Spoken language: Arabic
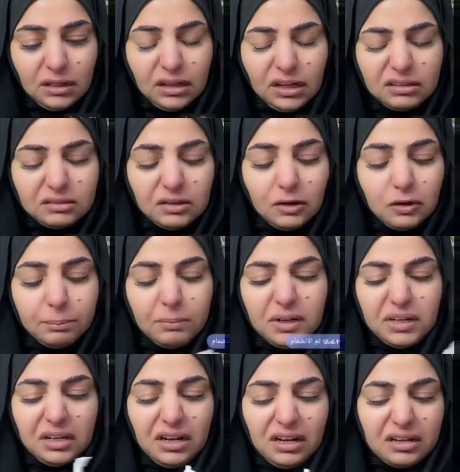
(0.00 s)
الله ينتقم
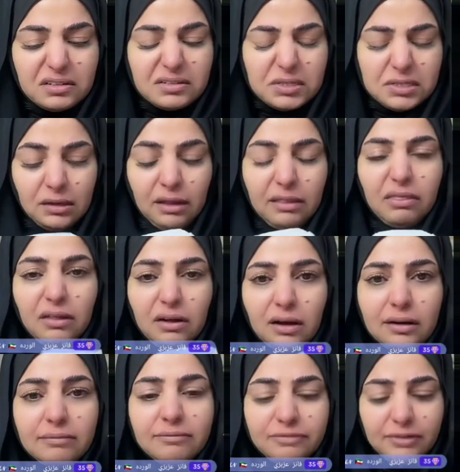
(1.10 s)
من كل إنسان
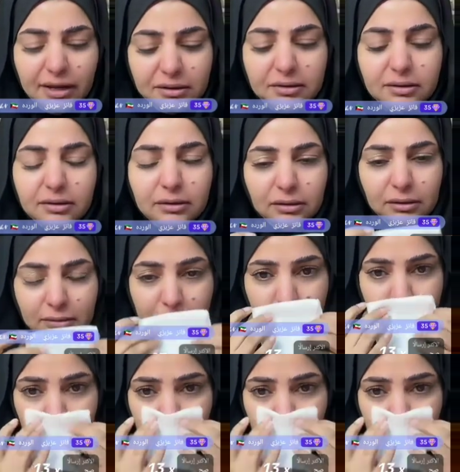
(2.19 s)
ظالم في هالدنيا